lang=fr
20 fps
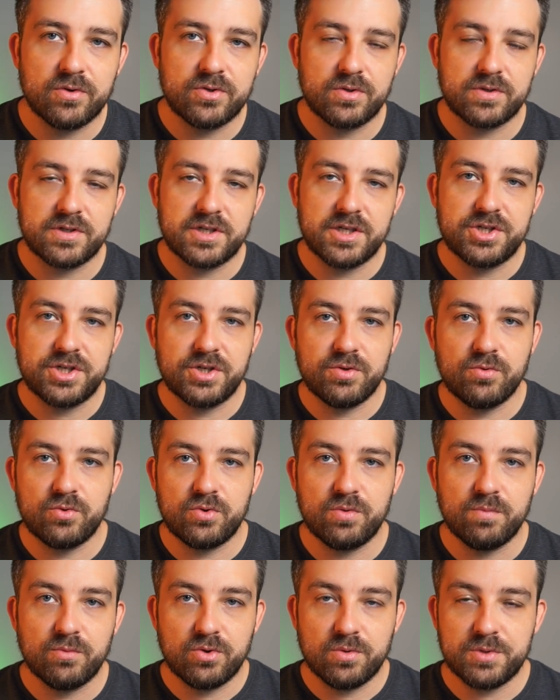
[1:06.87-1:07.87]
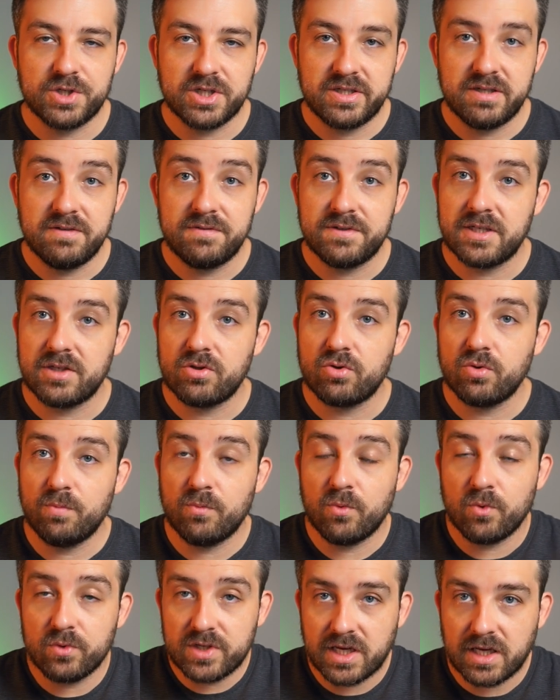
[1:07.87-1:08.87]
Sur cette chaîne YouTube, mon objectif, c'est de
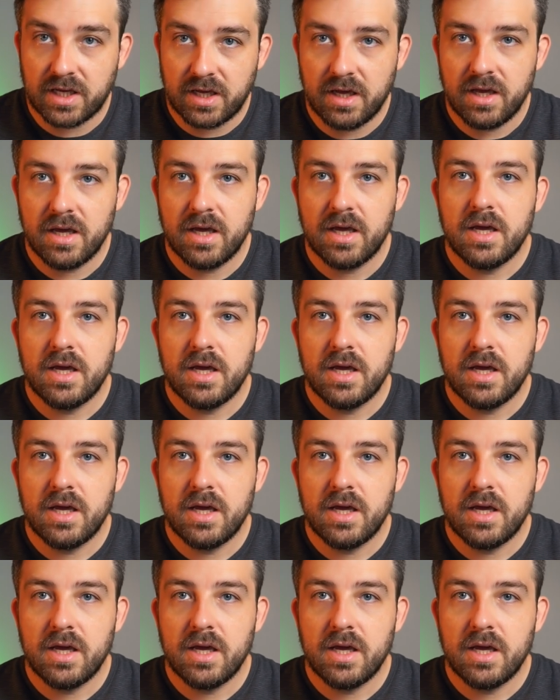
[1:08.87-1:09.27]
montrer